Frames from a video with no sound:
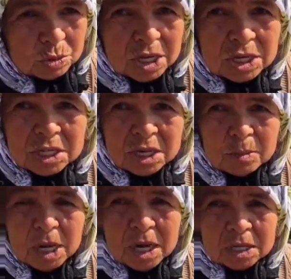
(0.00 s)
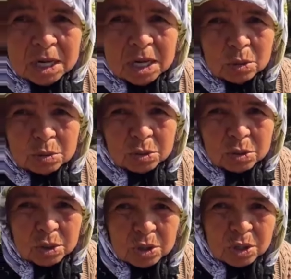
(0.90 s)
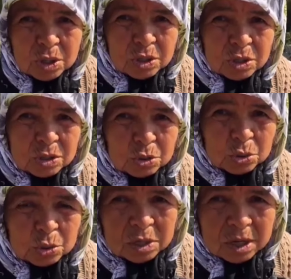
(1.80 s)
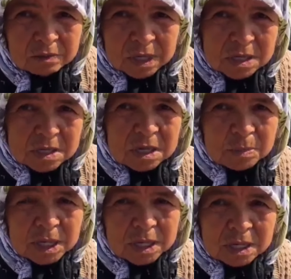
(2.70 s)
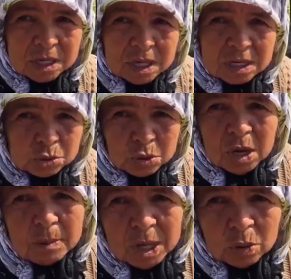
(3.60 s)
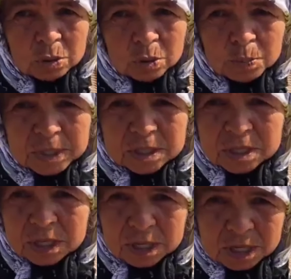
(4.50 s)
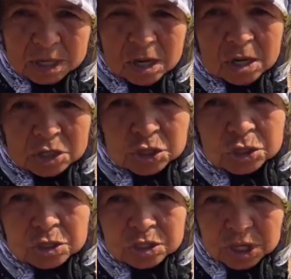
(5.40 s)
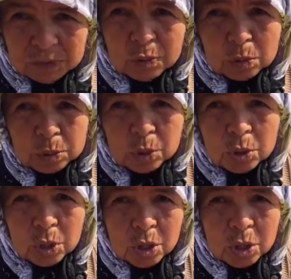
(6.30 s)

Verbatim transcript: Gençliğinin baharında kan öldü. Allah rahmet eylesin. Çocuklar var. Kızının biri İngilizce öğretmen oldu. Biri de aşçı şef oldu.